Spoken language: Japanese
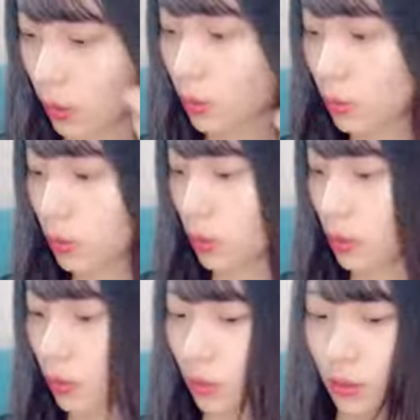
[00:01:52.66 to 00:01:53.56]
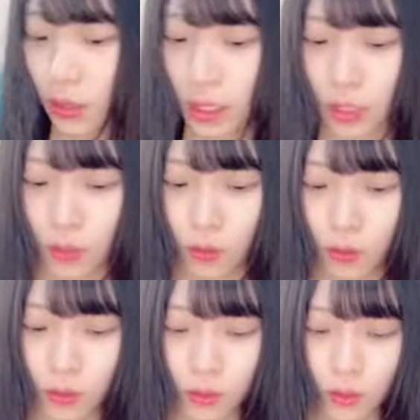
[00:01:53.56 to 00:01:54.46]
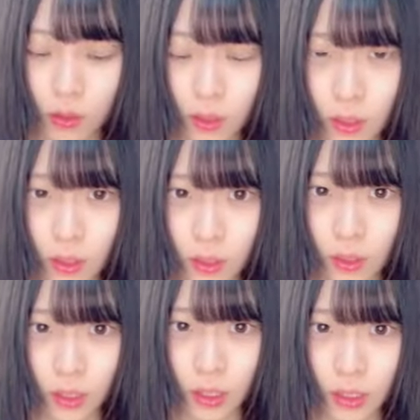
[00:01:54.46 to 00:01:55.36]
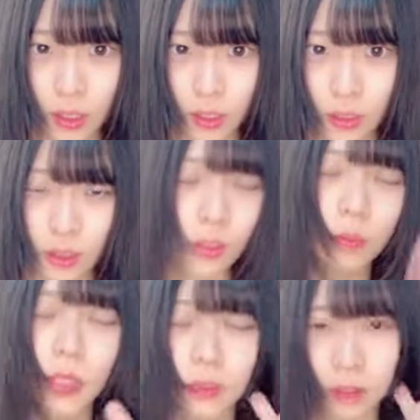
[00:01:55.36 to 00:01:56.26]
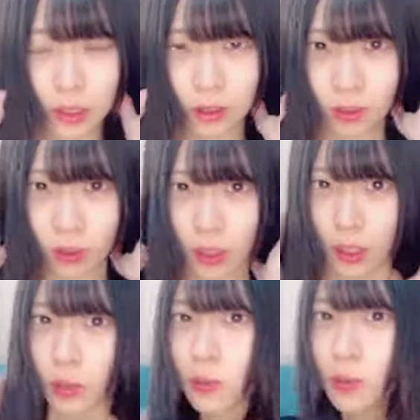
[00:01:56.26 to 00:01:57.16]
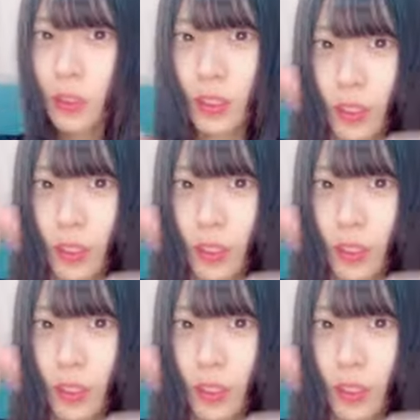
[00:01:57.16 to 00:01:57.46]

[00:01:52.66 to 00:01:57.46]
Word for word: で本当にちょっと辛いけどなんかあのパンフレットだけでも欲しい